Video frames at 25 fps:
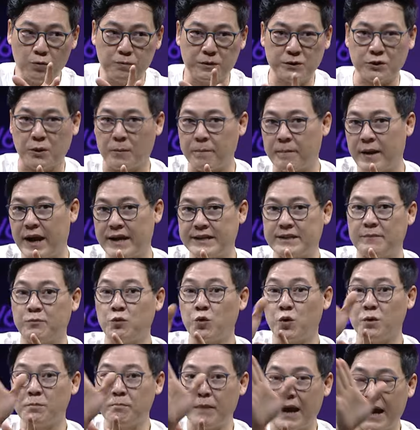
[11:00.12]
ประสบภัยจำน
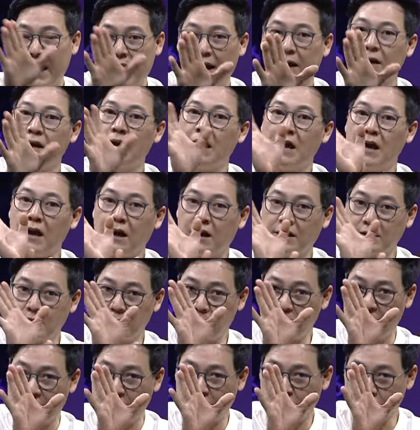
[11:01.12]
วนมาก ก็จะ
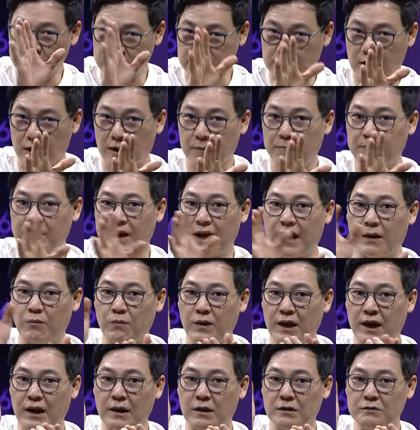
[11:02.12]
มาทดสอบนะครับ
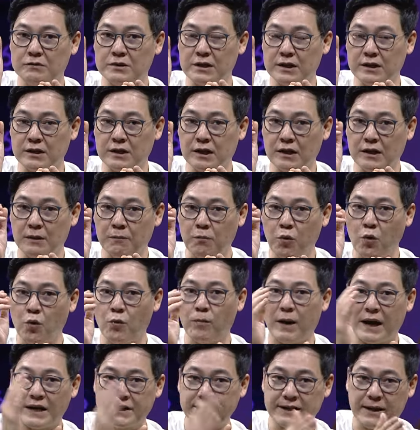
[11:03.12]
ว่าเจอผู้
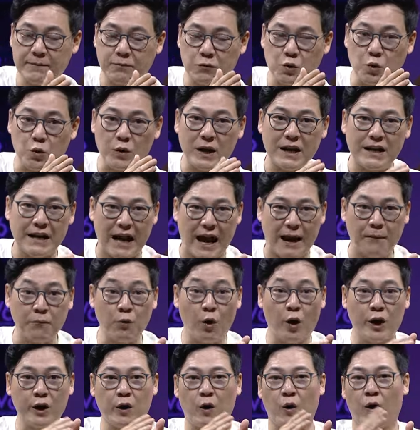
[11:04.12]
บาดเจ็บอยู่ในน้ำล
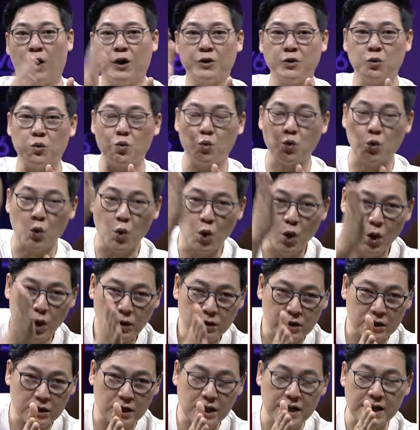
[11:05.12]
อยคออยู่ ห
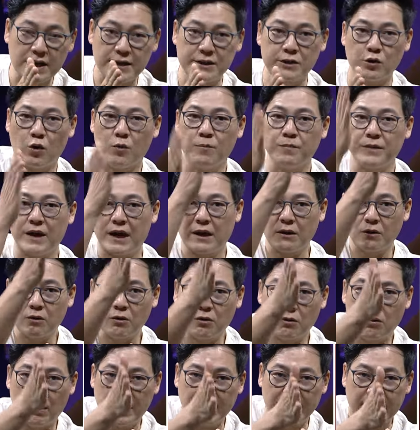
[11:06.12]
รือเรือจมเนี่ย
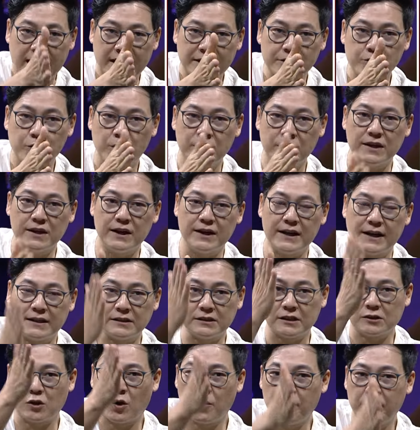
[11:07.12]
การช่วยเนี่ย
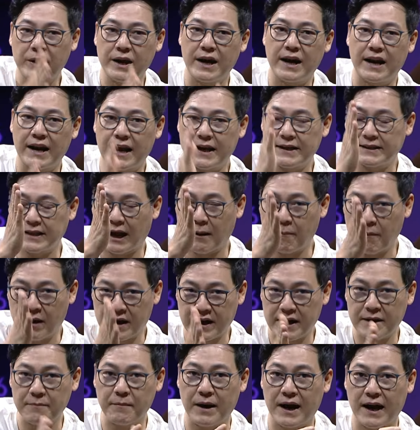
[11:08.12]
จะต้องมีอะไรทำอะไร
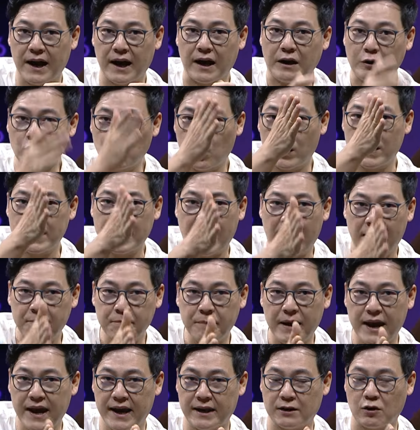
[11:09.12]
บ้าง หน่วยการแพ
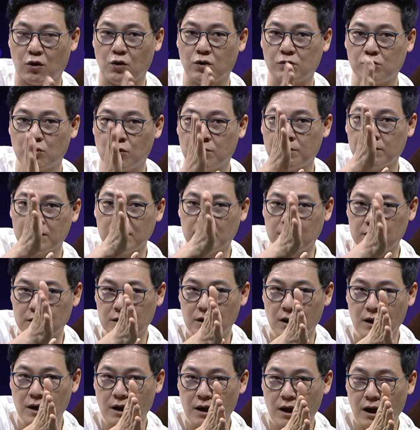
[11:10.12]
ทย์ของ
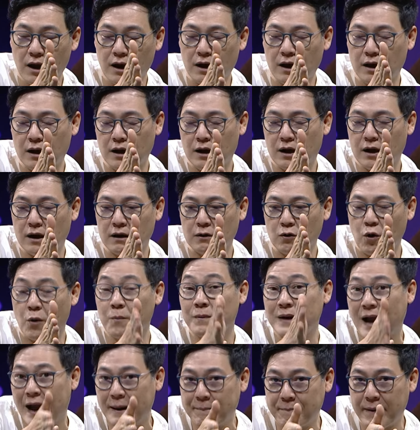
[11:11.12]
กรม
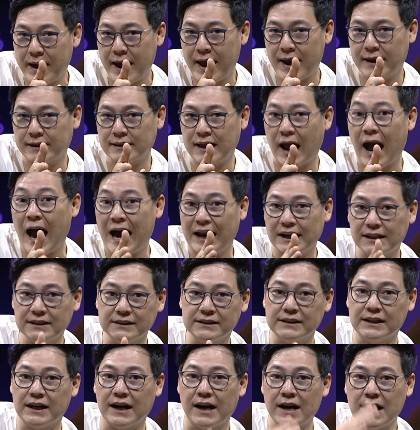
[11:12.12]
การแพทย์ทหารเรื
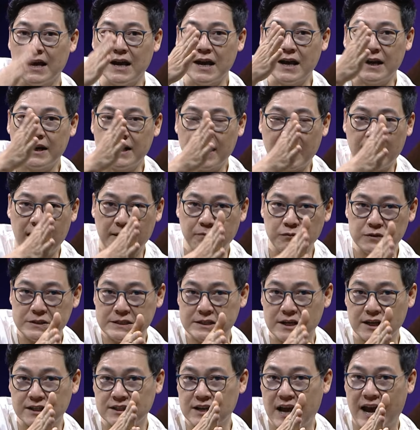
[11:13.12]
อนะครับ
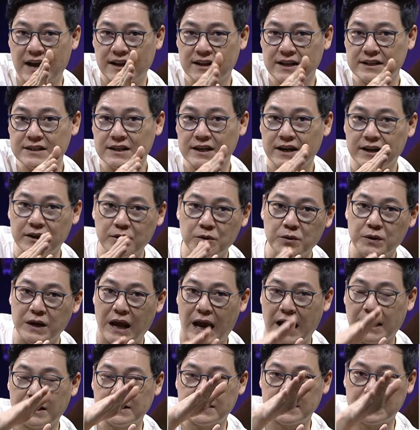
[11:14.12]
Search and Rescue เนี่ย
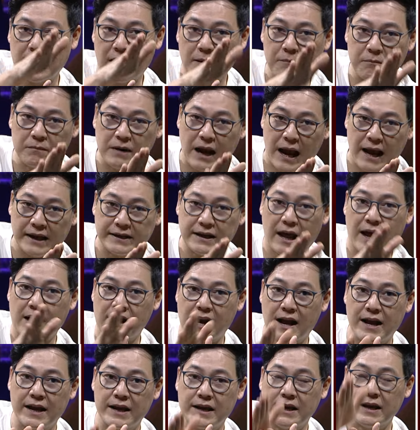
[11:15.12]
จะทำงานอะไร
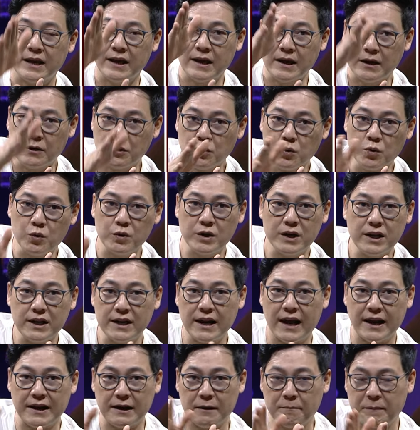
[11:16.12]
นู่นนี่
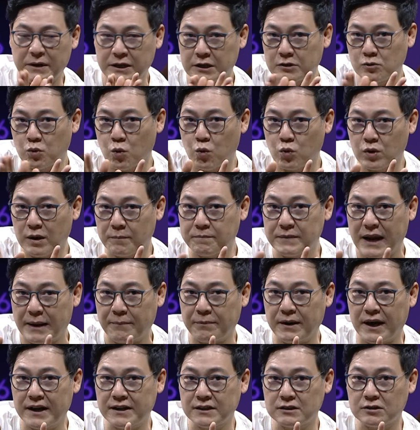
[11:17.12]
นั่นเนี่ยมันจะถูกลำดับ
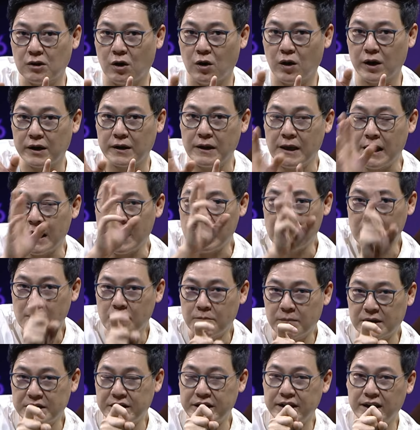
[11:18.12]
ขั้นตอน
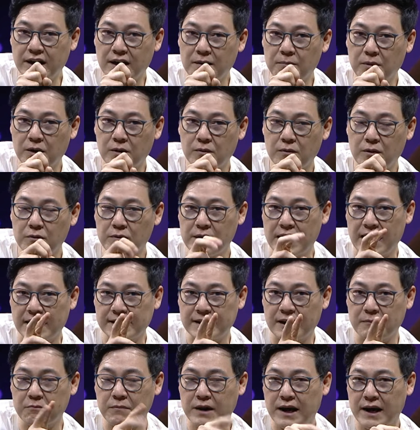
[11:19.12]
บางทีเขาบอกว่าเวลา
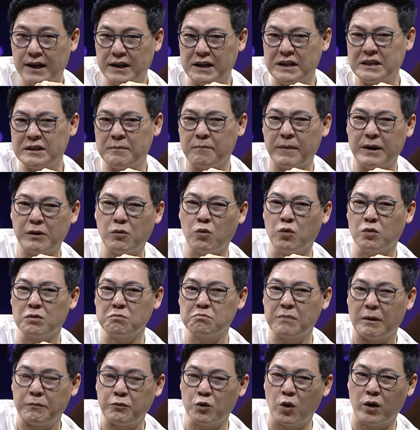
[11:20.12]
ทำงานเอ๊ะทำไมคุณ
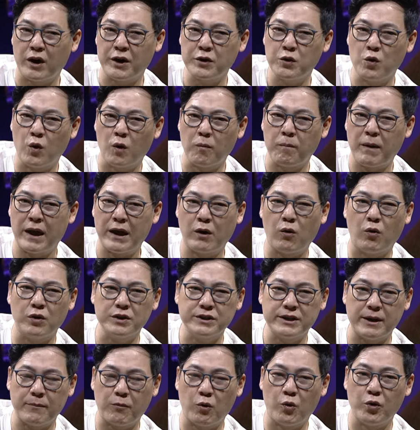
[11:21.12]
แบบยกขยงไปคน
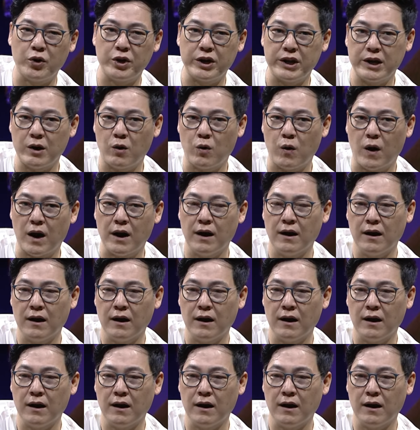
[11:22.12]
เจ็บคนเดียวอะ่ะ